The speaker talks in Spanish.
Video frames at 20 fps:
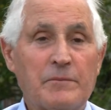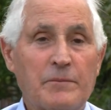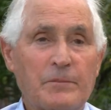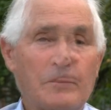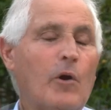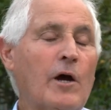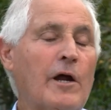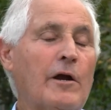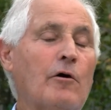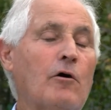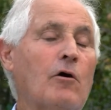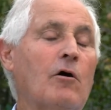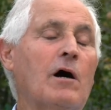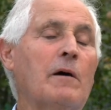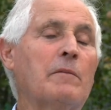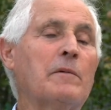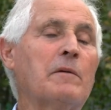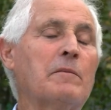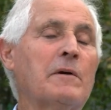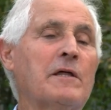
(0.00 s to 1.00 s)
Bueno, a
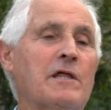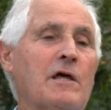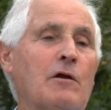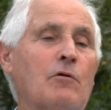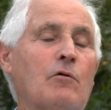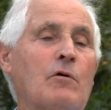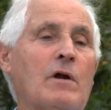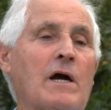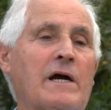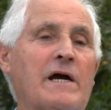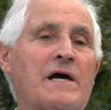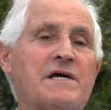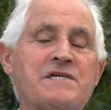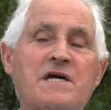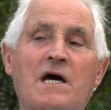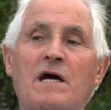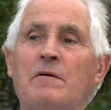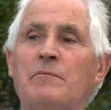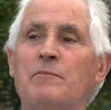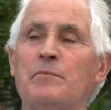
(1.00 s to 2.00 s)
mí me dieron una
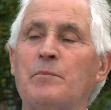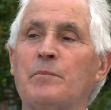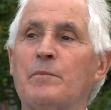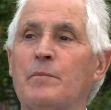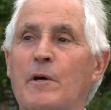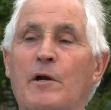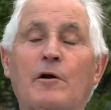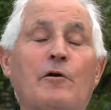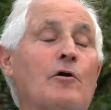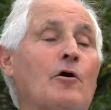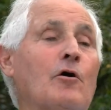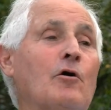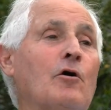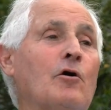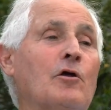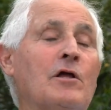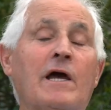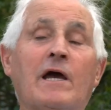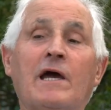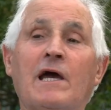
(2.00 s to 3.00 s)
casa, pero no
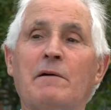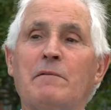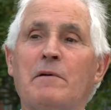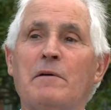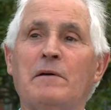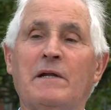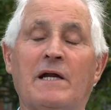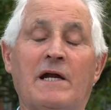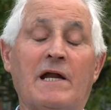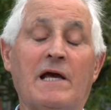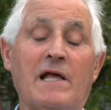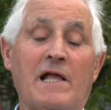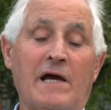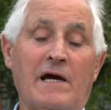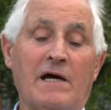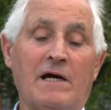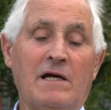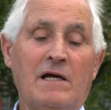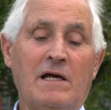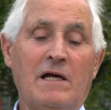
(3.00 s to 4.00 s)
llegué a vivir en
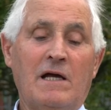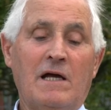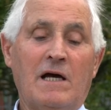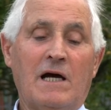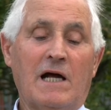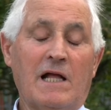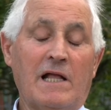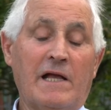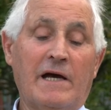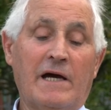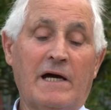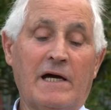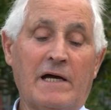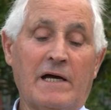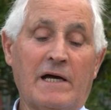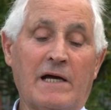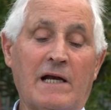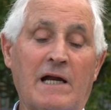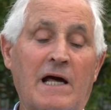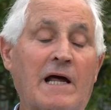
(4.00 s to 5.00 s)
ella. Allá
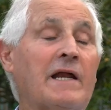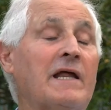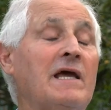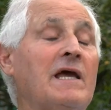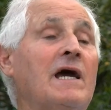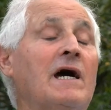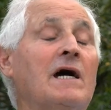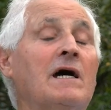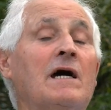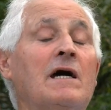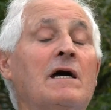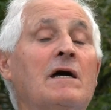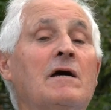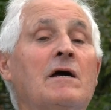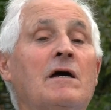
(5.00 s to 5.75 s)
en La Ría,